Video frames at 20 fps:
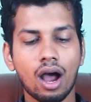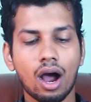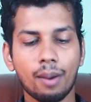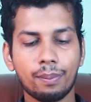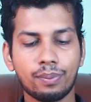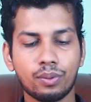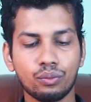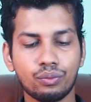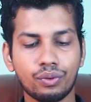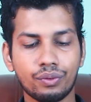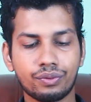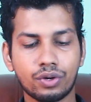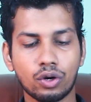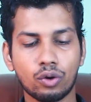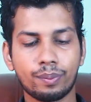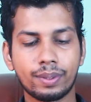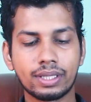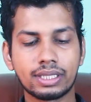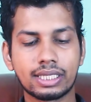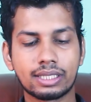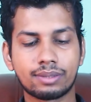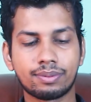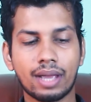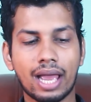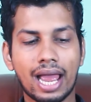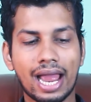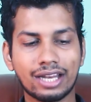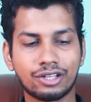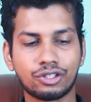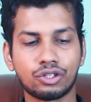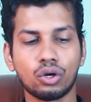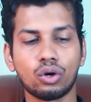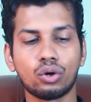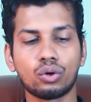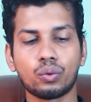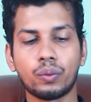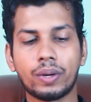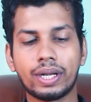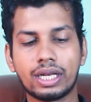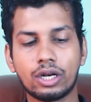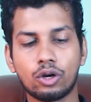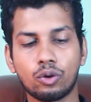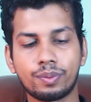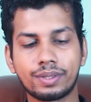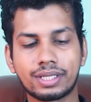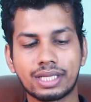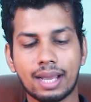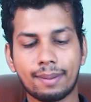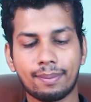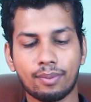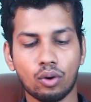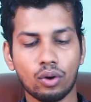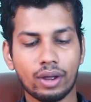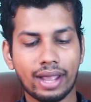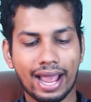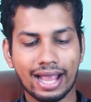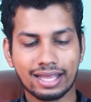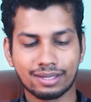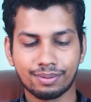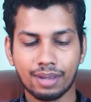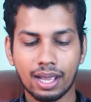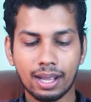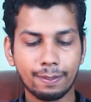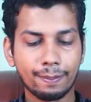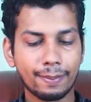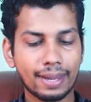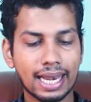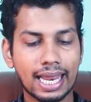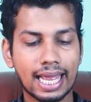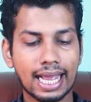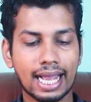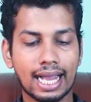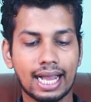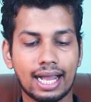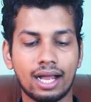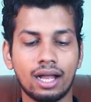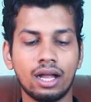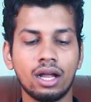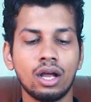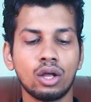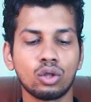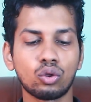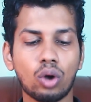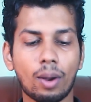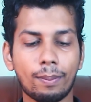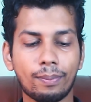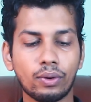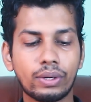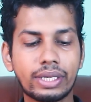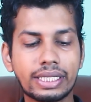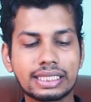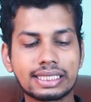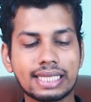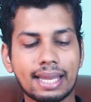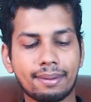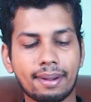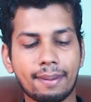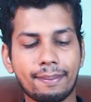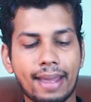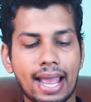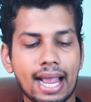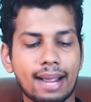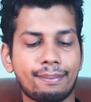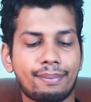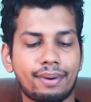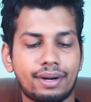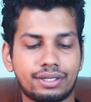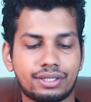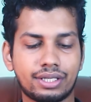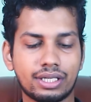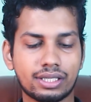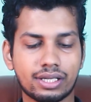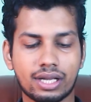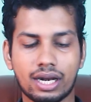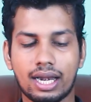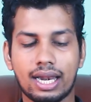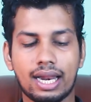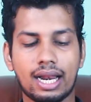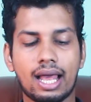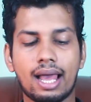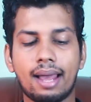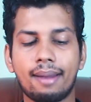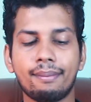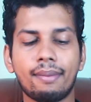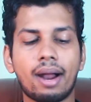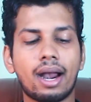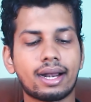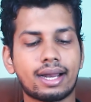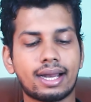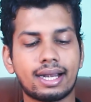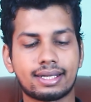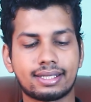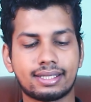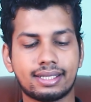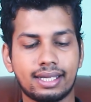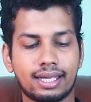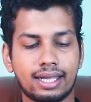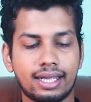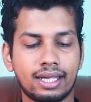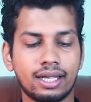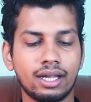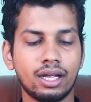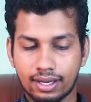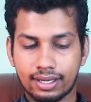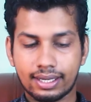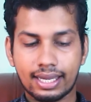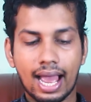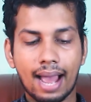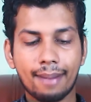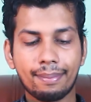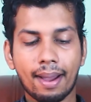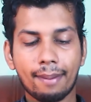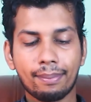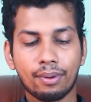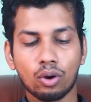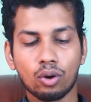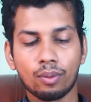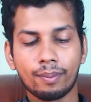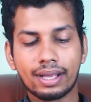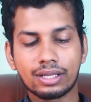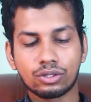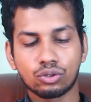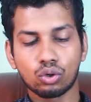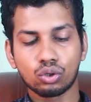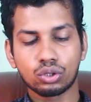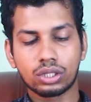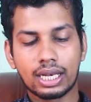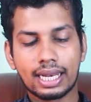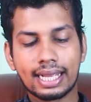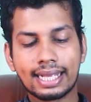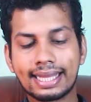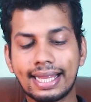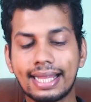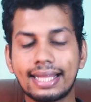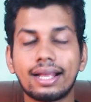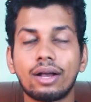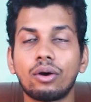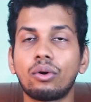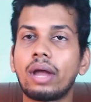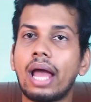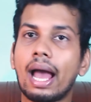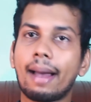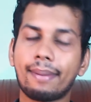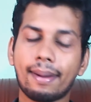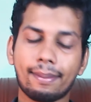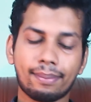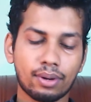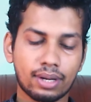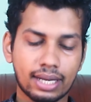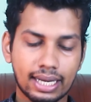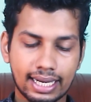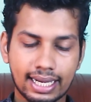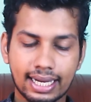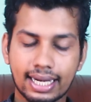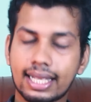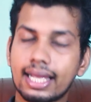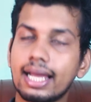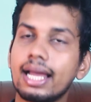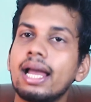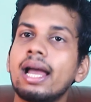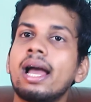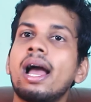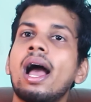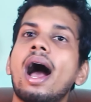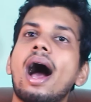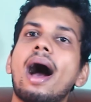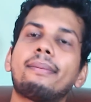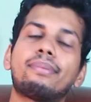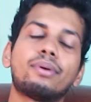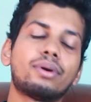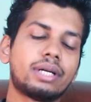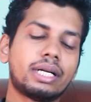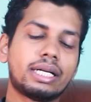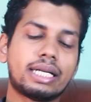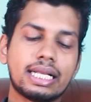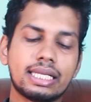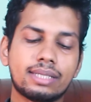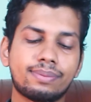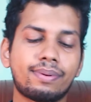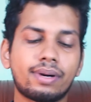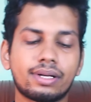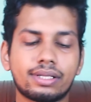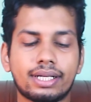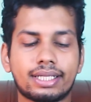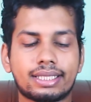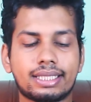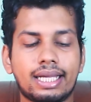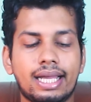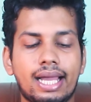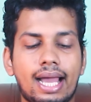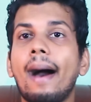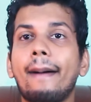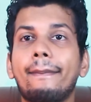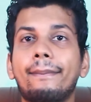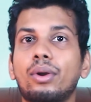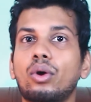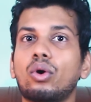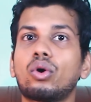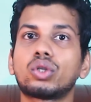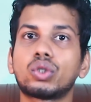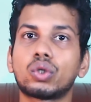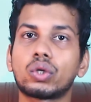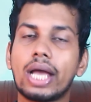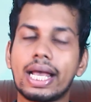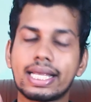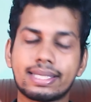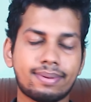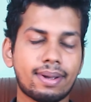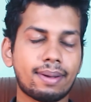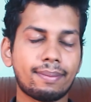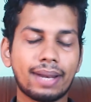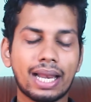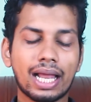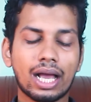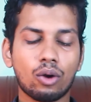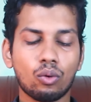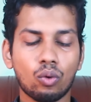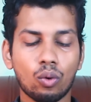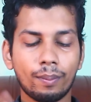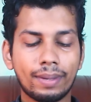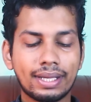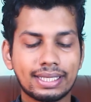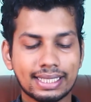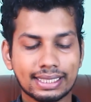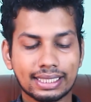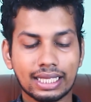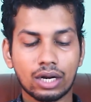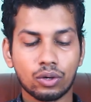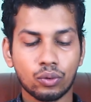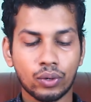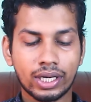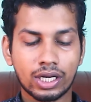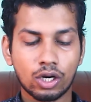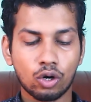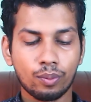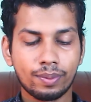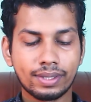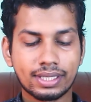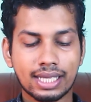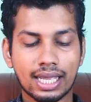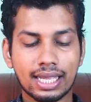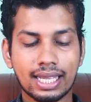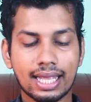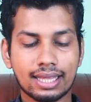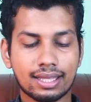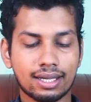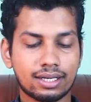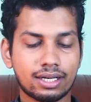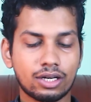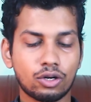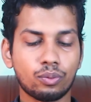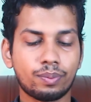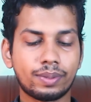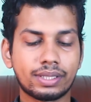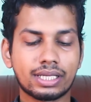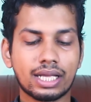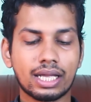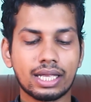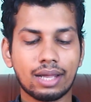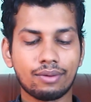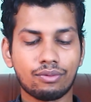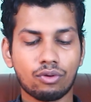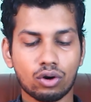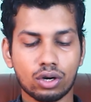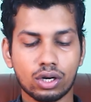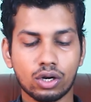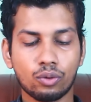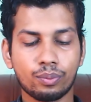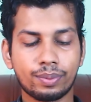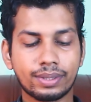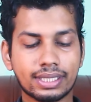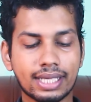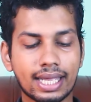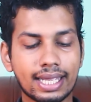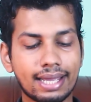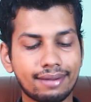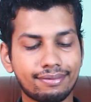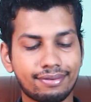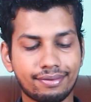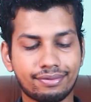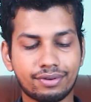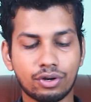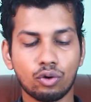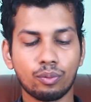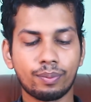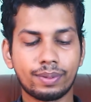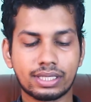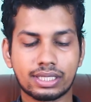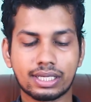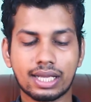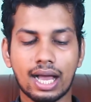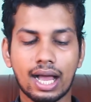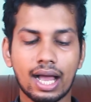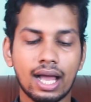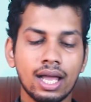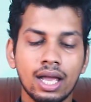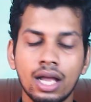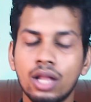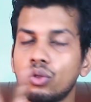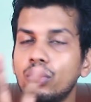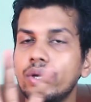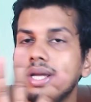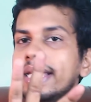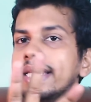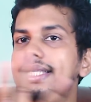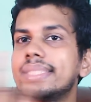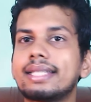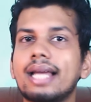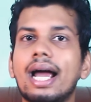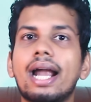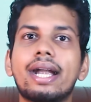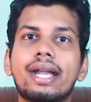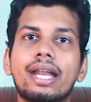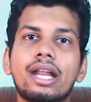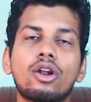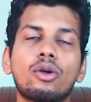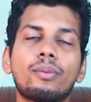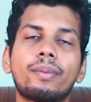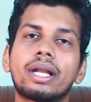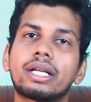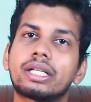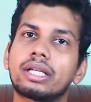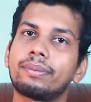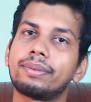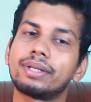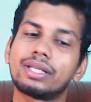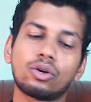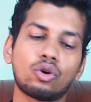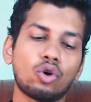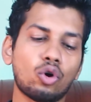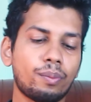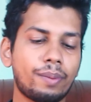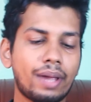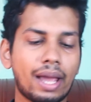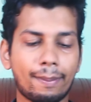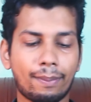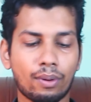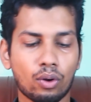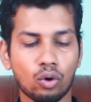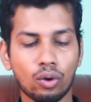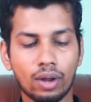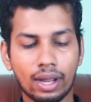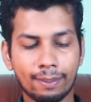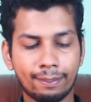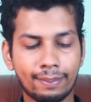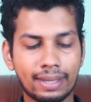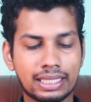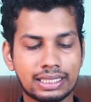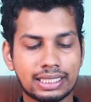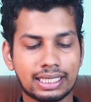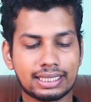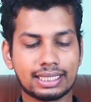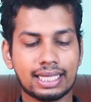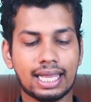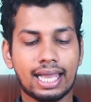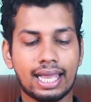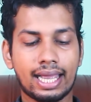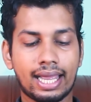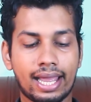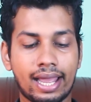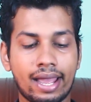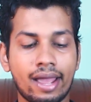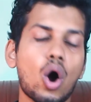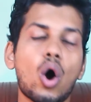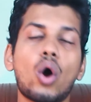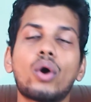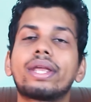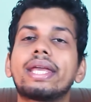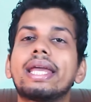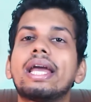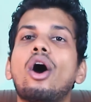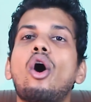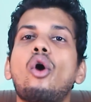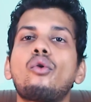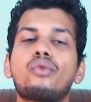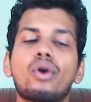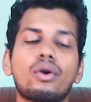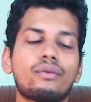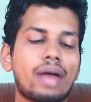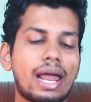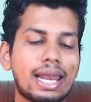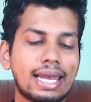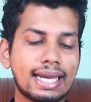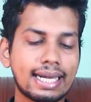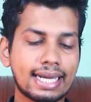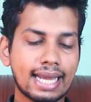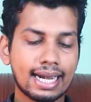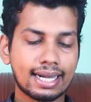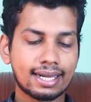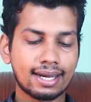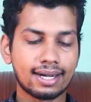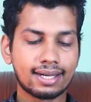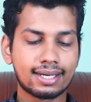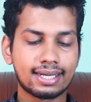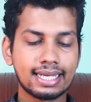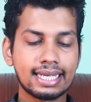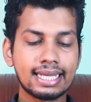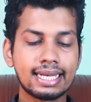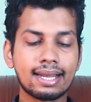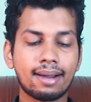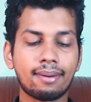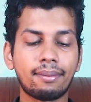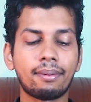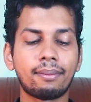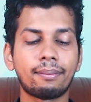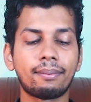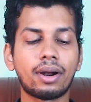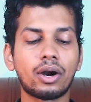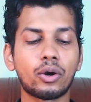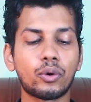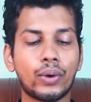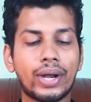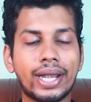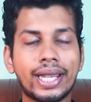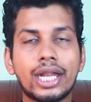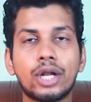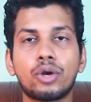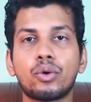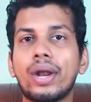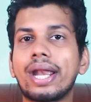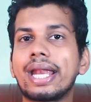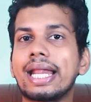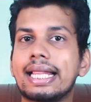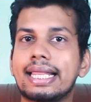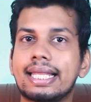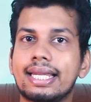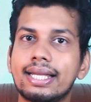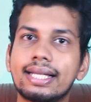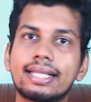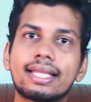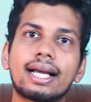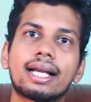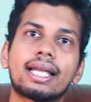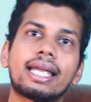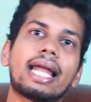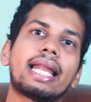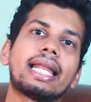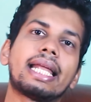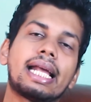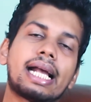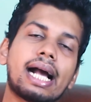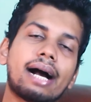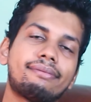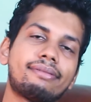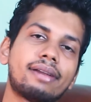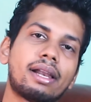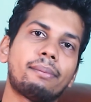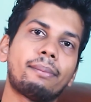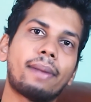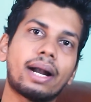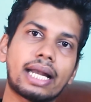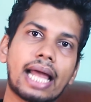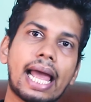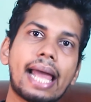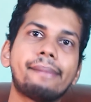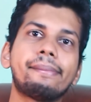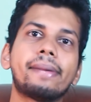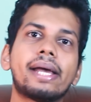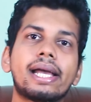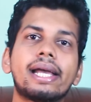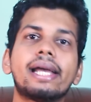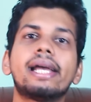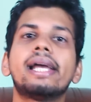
अप टू फिफ्टी रुपीज़ जिसमें एश्योर ट्वेंटी रुपीज़ का आप लोग कैशबैक मिलेगा तो आप लोग इस टाइप का पैक परचेस कर लेना है मार्केट से यहाँ पे आप लोगों को मैं सोर्स लिंक दे दिया हूँ यहाँ पे आप लोग क्लिक करके आप लोग डिटेल्स पढ़ सकते हैं आप लोगों को जो कैशबैक मिलेगा वो मिल सकता है ट्वेंटी रुपीज़ का या थर्टी रुपीज़ का या फोर्टी रुपीज़ का या फिफ्टी रुपीज़ का तो इस चार डिनोमिनेशन में से कोई भी आप लोगों को एक मिल सकता है और ये ऑफर वैलिड है थर्टी नवंबर 2023 तक यानी कि काफ़ी लंबा टाइम है